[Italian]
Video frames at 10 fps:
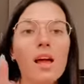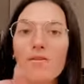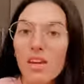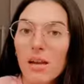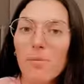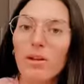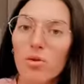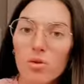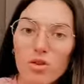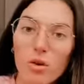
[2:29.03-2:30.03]
Vi
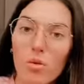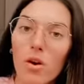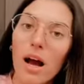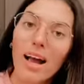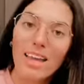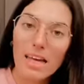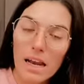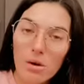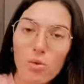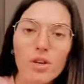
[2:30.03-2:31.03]
ripeto, questo è quello che accade
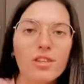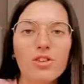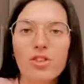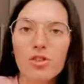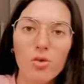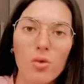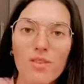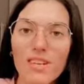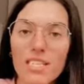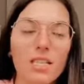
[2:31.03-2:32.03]
alla LUIS, ci sono
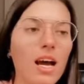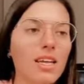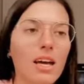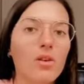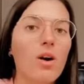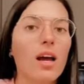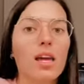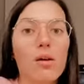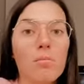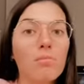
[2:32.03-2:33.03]
università che danno
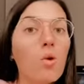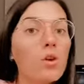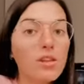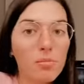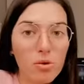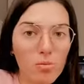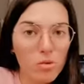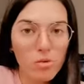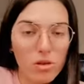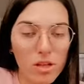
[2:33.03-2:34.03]
anche molti più
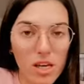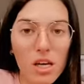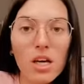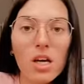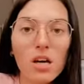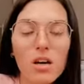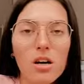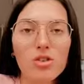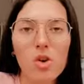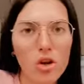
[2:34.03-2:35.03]
punti
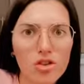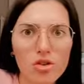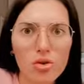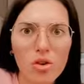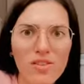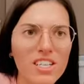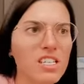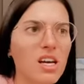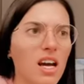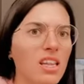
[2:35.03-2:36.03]
eh, so che ci sono
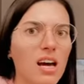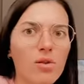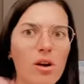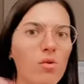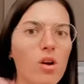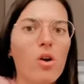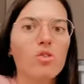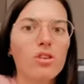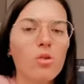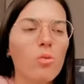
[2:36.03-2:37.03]
università che danno anche una
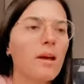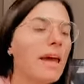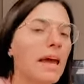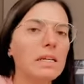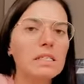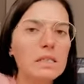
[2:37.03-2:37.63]
cosa come